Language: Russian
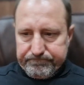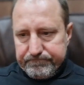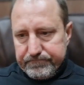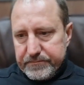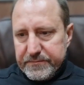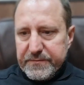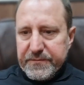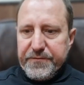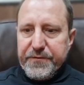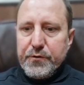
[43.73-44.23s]

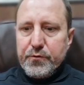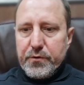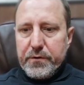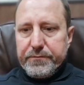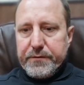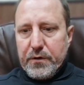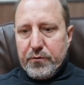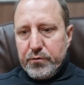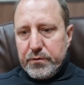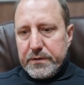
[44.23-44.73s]
двинули в
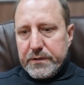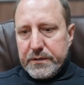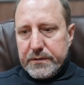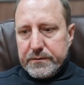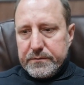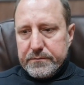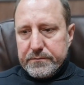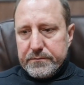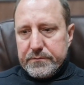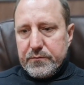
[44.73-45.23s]

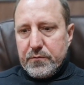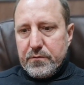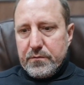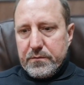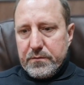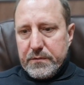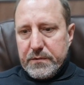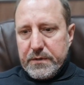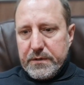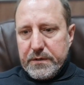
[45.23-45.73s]
какую-то
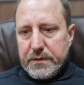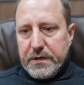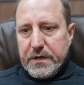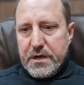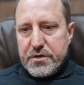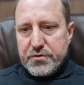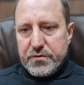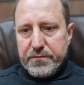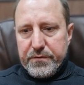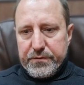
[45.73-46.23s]

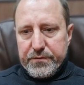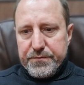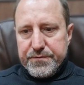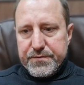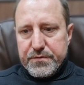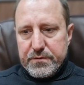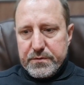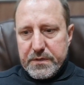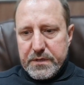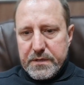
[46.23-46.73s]
кашу в это
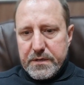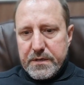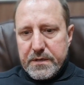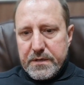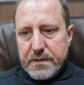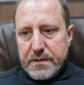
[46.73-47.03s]
все. Да?